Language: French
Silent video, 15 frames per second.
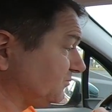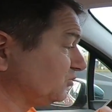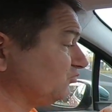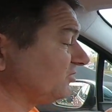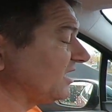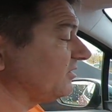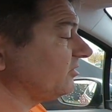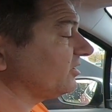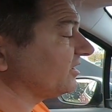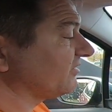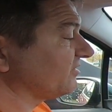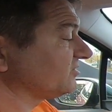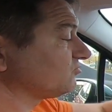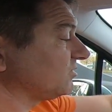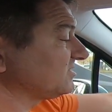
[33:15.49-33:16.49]
Tout à l'heure, il y
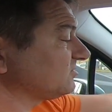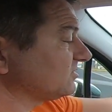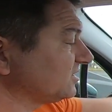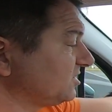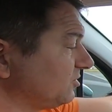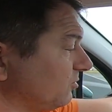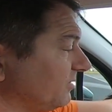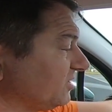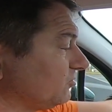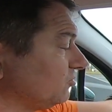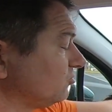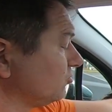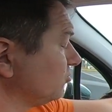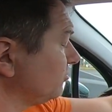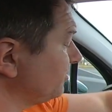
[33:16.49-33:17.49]
avait 60 km
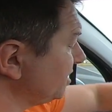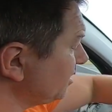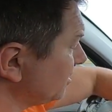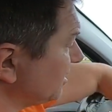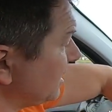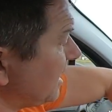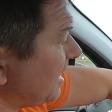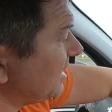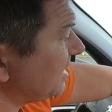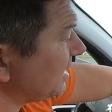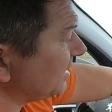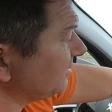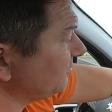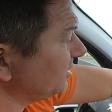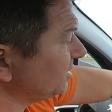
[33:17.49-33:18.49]
d'autonomie. Là, à
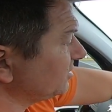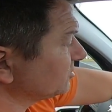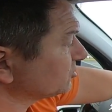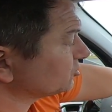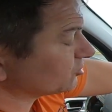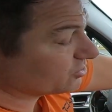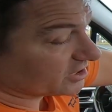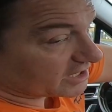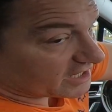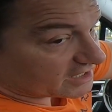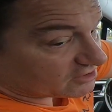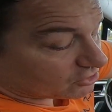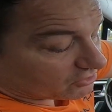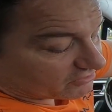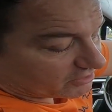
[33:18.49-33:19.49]
l'arrivée, j'en ai
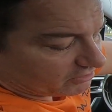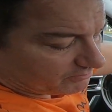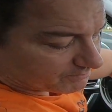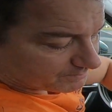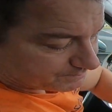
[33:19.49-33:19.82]
80